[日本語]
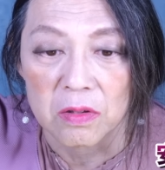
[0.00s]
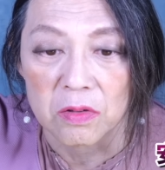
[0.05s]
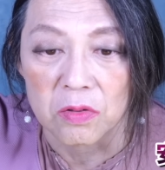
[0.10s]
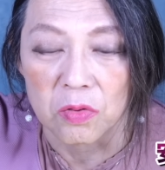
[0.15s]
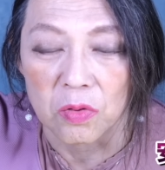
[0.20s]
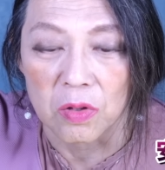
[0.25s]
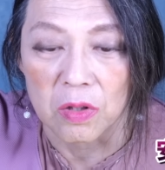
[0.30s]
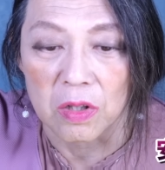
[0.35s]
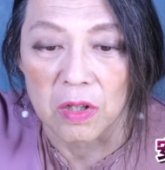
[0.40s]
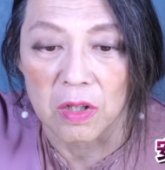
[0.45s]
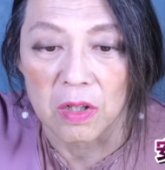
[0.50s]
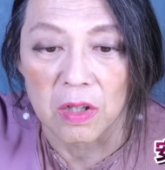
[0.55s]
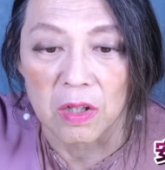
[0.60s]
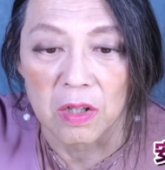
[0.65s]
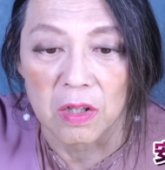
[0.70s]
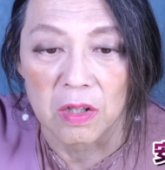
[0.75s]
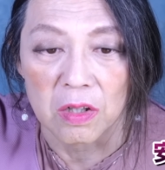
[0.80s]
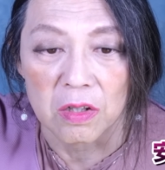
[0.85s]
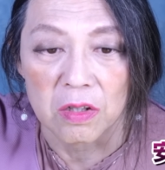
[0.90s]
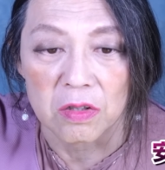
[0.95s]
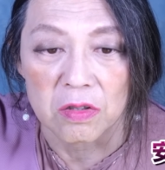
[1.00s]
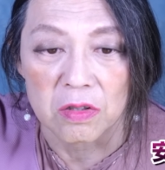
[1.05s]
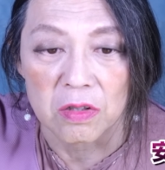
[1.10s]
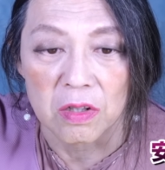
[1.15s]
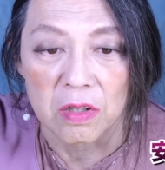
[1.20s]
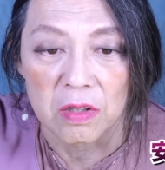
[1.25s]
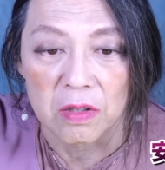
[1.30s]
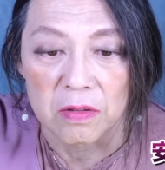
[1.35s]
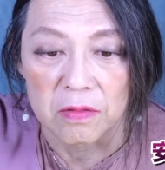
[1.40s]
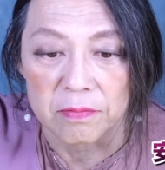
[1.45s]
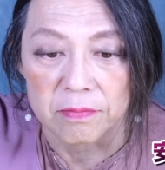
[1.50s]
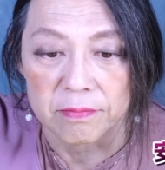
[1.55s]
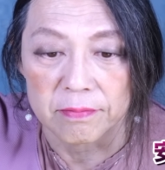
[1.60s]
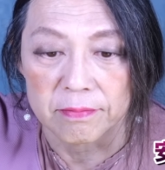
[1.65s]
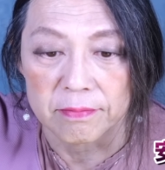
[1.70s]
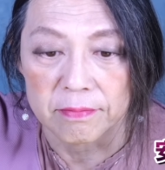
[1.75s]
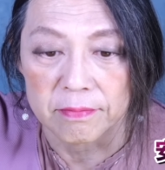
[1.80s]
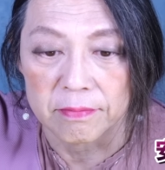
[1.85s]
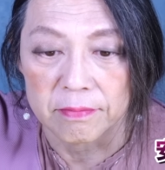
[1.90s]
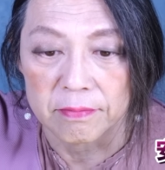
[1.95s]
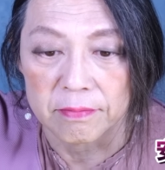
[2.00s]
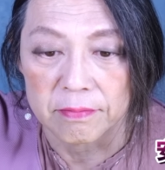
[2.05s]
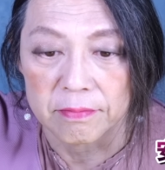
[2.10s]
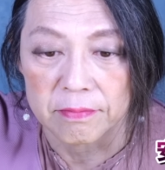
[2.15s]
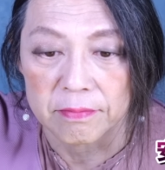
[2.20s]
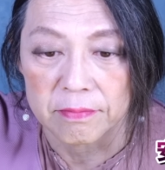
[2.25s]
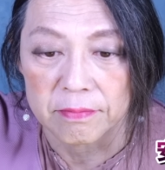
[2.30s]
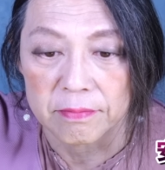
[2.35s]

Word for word: それからあれですね、うん、